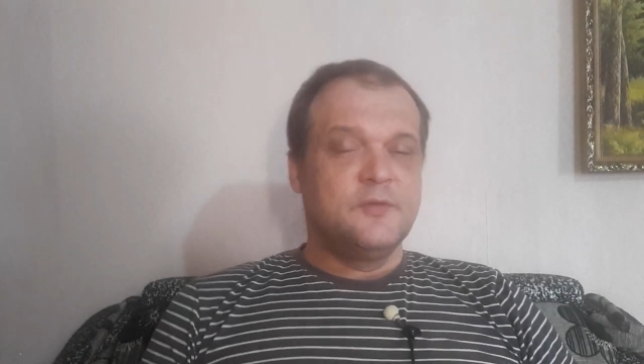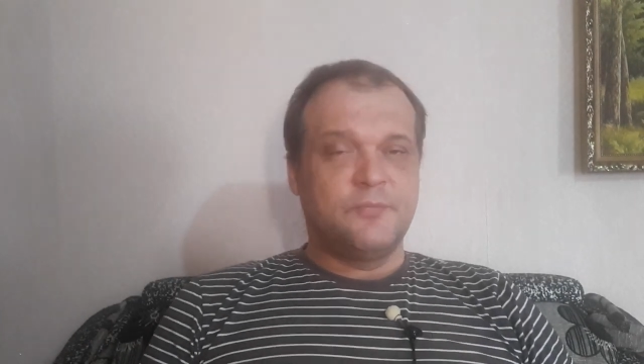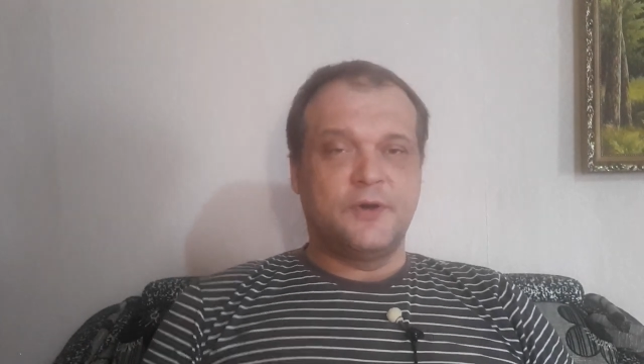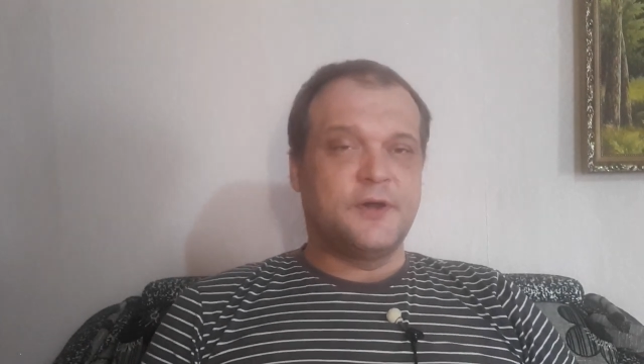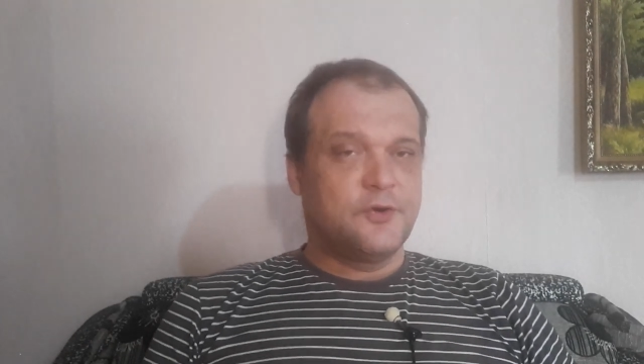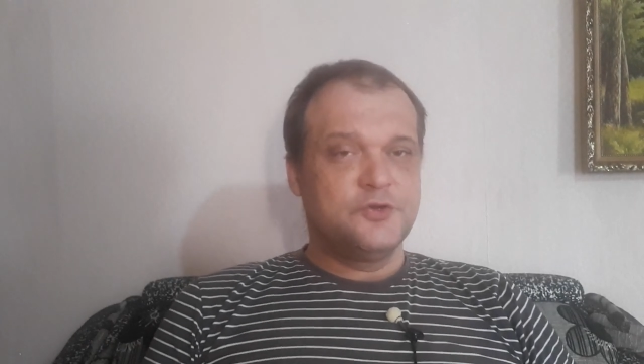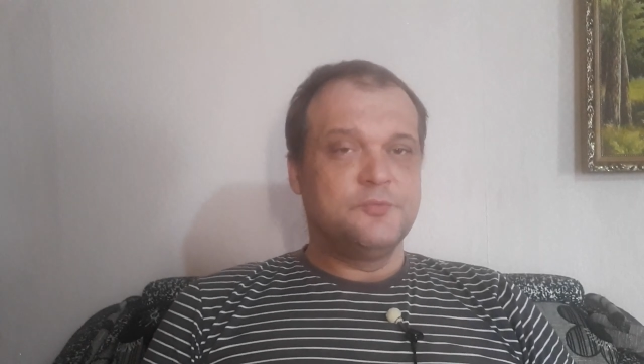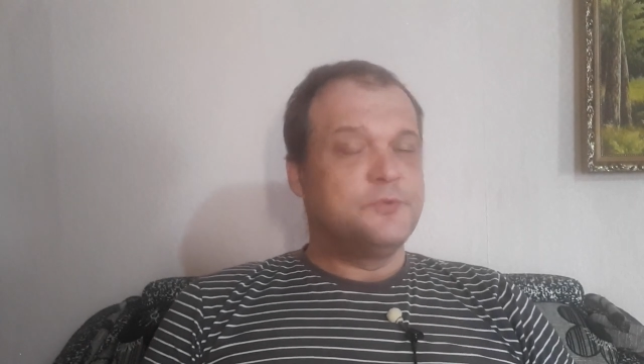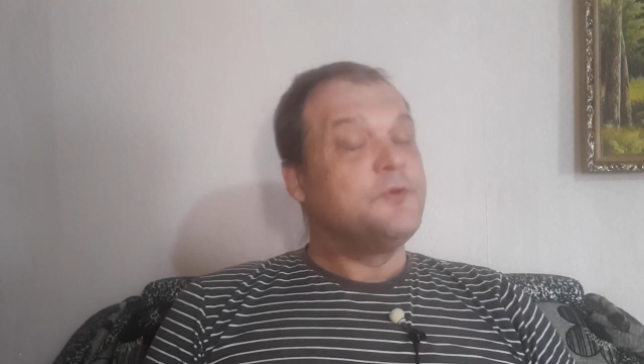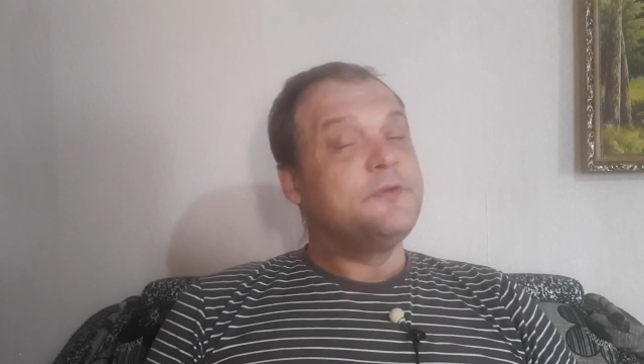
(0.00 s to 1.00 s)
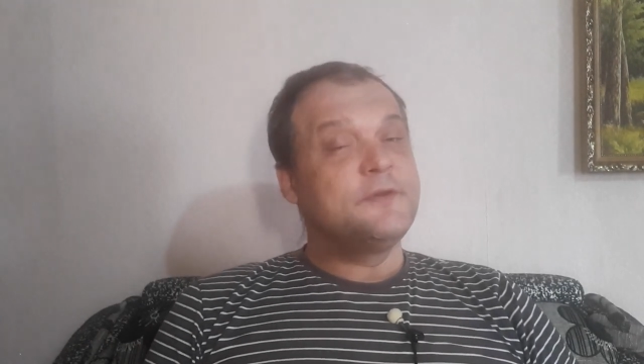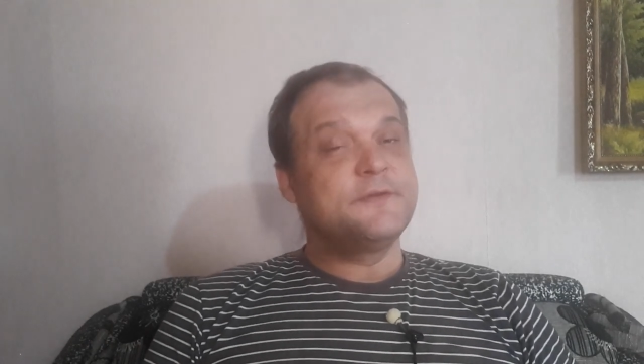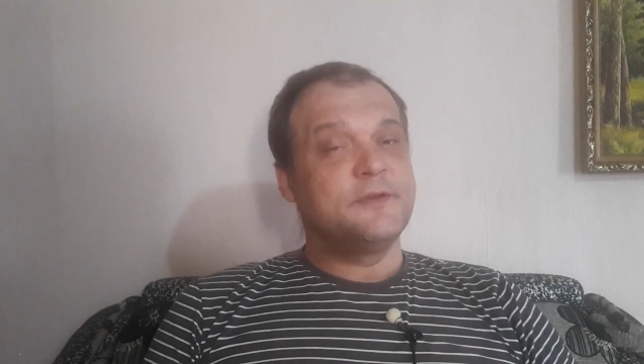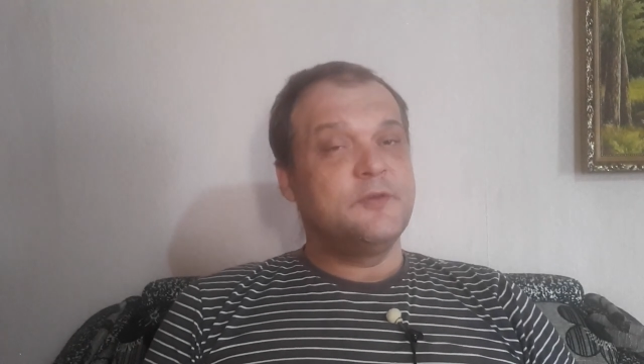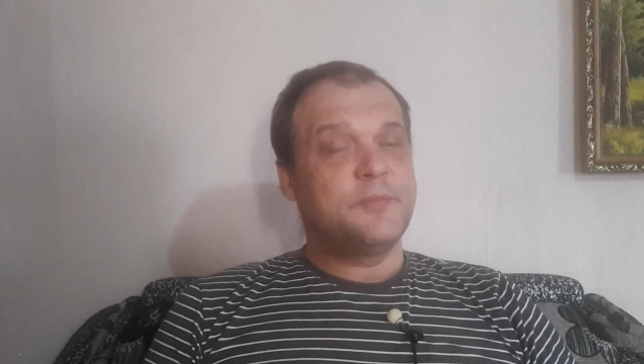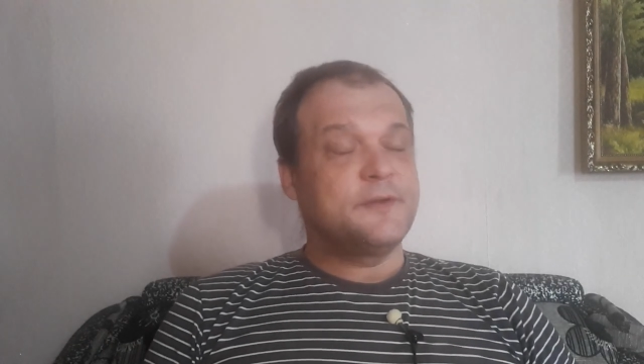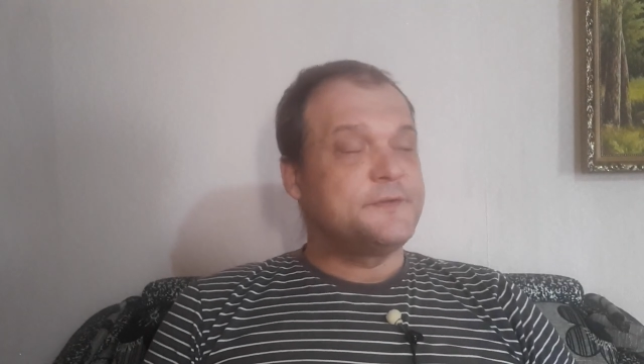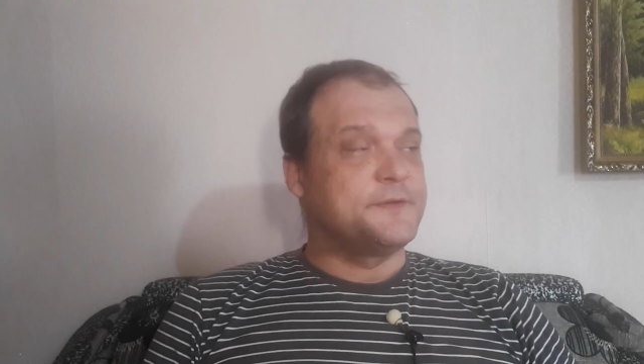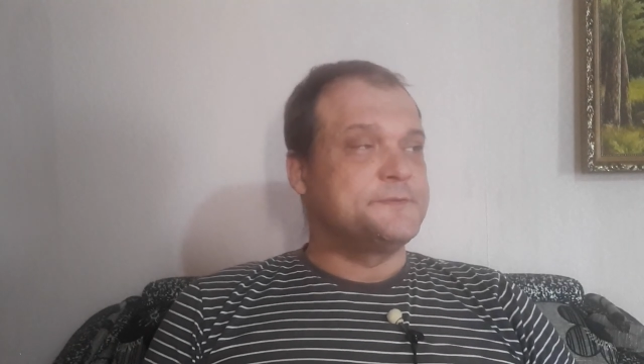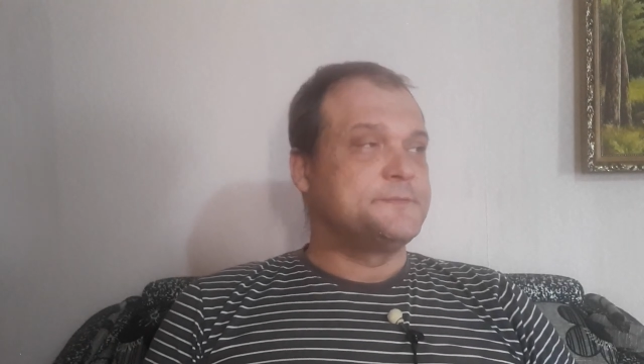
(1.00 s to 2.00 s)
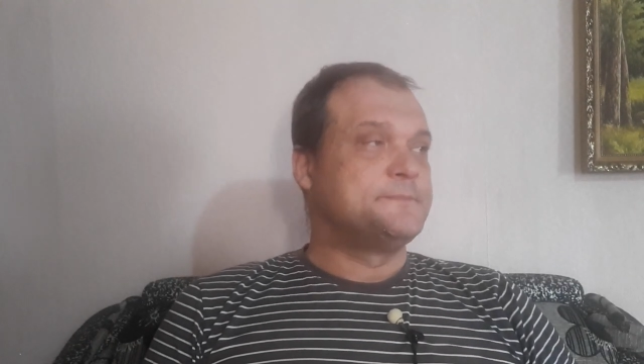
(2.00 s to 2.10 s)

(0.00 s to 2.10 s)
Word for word: по-хорошему, то это целый процесс.